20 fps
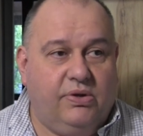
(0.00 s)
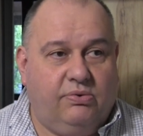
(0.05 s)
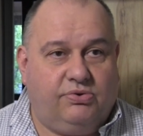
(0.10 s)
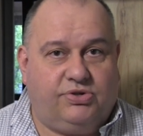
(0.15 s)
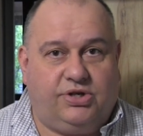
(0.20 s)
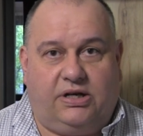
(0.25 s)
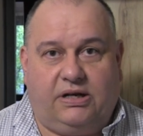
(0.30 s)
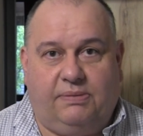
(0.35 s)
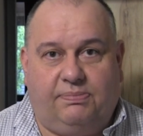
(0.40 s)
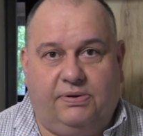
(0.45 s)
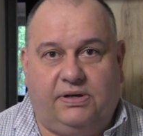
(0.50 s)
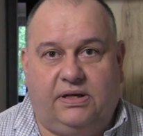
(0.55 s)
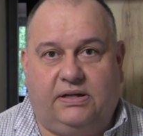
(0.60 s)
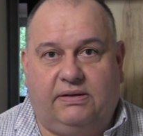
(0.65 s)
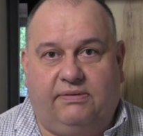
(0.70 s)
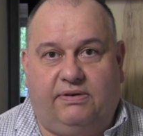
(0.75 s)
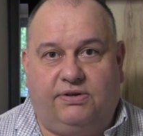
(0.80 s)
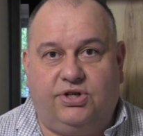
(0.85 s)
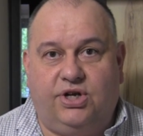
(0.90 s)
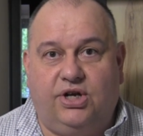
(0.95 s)
Uczelnia powinna
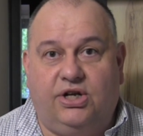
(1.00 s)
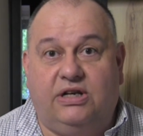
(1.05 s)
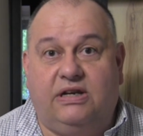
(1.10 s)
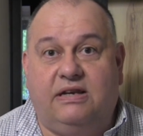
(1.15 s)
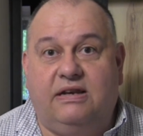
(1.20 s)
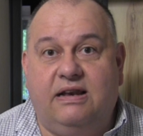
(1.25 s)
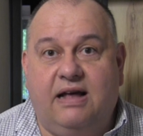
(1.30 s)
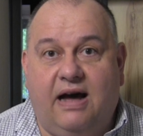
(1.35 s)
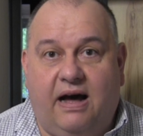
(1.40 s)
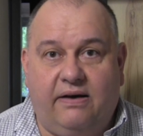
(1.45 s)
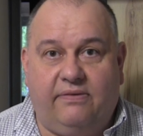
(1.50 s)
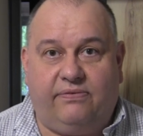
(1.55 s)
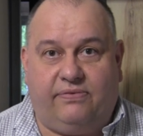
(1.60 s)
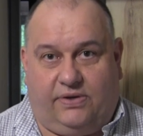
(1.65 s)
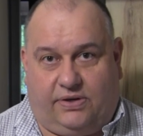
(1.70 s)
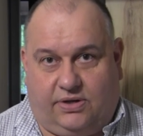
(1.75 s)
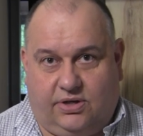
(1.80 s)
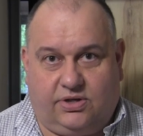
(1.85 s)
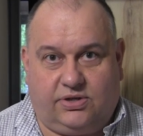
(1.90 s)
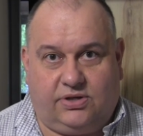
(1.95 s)
dawać
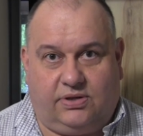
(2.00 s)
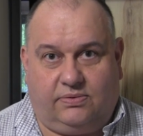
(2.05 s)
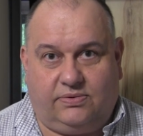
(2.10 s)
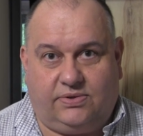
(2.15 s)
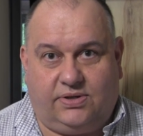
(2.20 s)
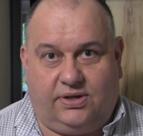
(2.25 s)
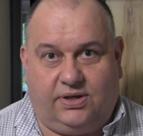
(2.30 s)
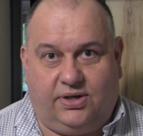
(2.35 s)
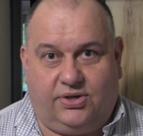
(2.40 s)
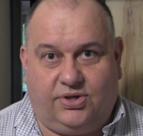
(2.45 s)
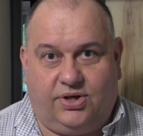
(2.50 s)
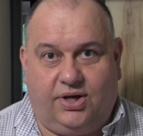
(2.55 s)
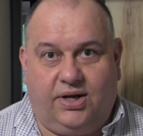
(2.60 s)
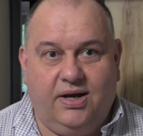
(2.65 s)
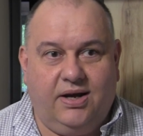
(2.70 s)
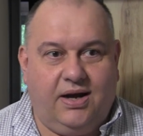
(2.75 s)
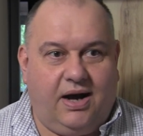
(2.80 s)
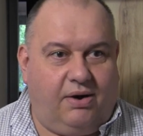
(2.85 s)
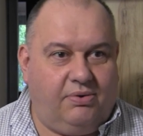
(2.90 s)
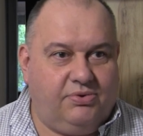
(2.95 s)
nawyk kształcenia się,
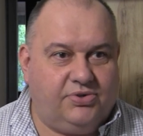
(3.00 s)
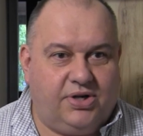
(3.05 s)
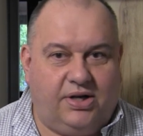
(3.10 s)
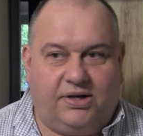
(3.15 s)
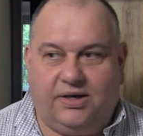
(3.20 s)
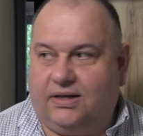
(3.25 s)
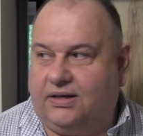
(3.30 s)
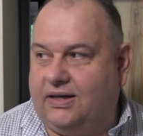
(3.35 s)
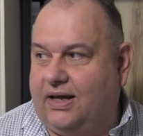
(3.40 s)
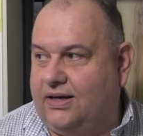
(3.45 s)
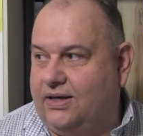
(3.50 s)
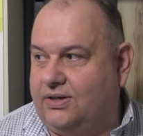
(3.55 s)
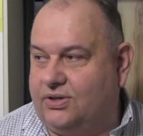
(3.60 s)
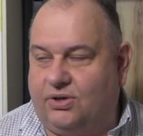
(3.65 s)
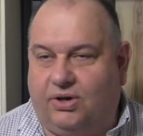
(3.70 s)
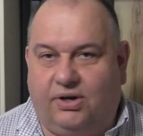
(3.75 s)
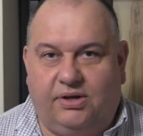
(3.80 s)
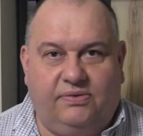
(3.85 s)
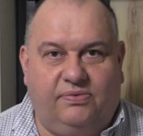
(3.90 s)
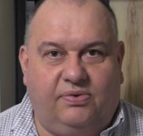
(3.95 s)
a uczelnia daje
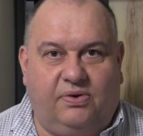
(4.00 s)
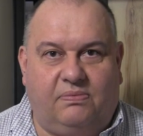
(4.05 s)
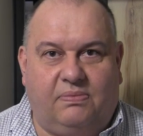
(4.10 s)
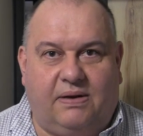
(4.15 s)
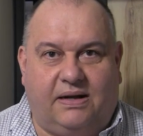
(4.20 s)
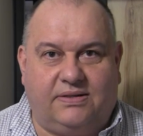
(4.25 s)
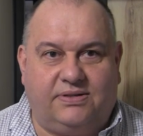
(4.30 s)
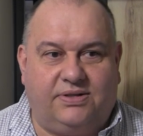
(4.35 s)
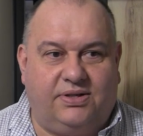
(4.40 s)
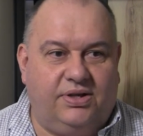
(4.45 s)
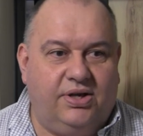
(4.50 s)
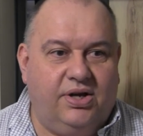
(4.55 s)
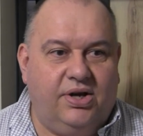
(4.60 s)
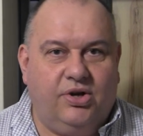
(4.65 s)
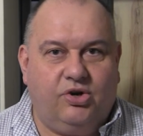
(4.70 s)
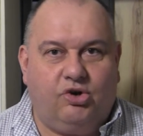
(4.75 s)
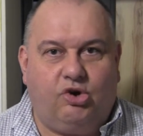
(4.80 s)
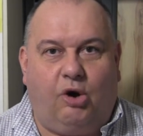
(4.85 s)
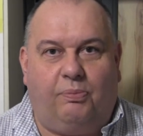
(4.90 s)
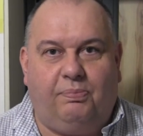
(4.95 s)
trochę informacji,
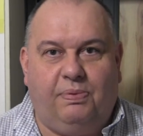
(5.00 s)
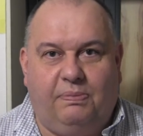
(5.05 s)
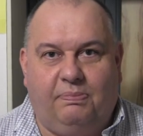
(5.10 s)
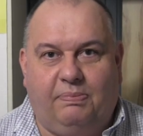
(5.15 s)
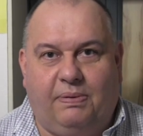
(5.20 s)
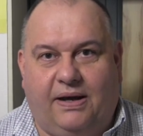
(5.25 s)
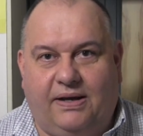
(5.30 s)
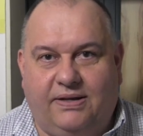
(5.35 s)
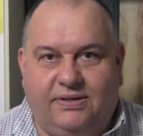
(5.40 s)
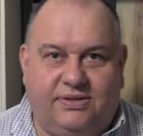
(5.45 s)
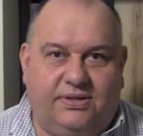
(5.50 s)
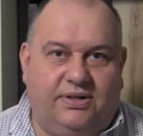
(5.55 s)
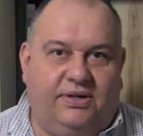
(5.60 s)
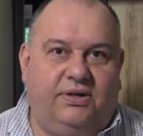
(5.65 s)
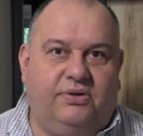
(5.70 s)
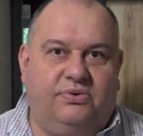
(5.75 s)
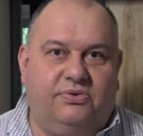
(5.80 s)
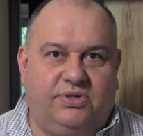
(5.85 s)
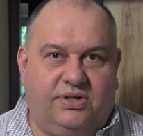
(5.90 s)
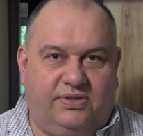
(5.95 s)
copy-paste i
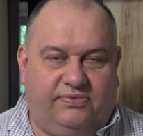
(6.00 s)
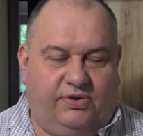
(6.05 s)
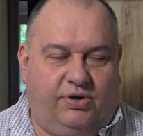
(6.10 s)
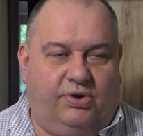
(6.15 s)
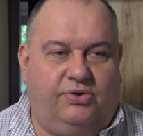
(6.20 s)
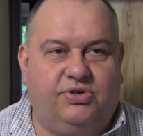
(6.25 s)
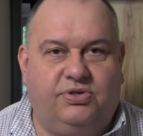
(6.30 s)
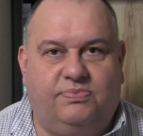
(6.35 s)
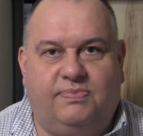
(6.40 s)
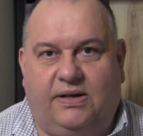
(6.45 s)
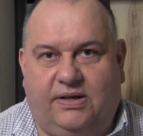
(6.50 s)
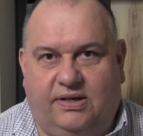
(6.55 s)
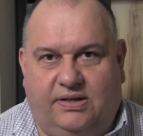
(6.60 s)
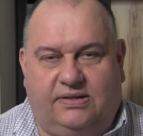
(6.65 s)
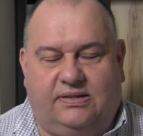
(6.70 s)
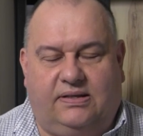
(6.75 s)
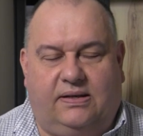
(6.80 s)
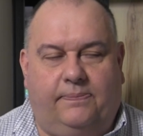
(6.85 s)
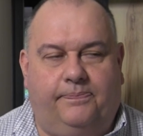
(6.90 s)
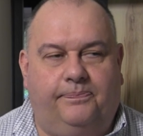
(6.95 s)
już jest wychodzisz
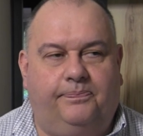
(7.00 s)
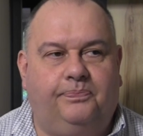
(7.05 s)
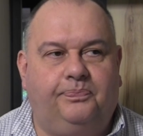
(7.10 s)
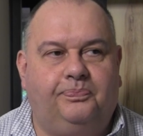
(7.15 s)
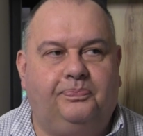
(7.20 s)
magistrem.